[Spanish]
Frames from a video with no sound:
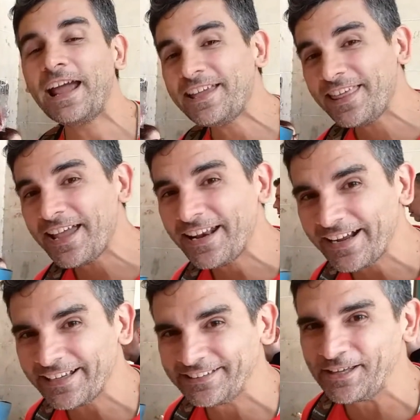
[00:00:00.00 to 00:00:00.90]
la idea
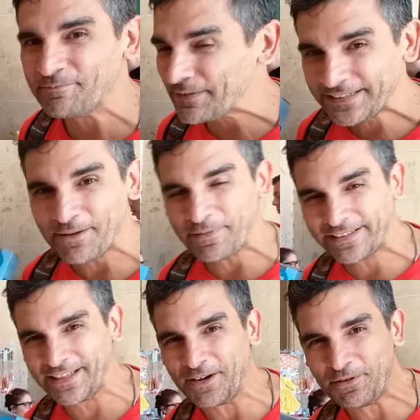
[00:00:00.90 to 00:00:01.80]
era que este, esta
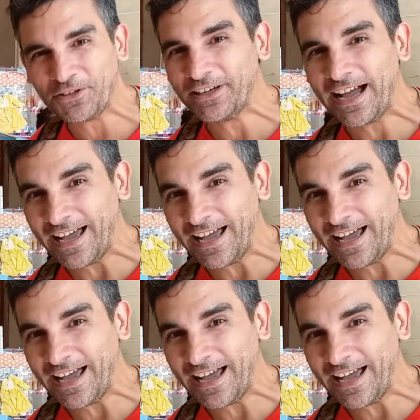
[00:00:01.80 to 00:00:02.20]
parte del video la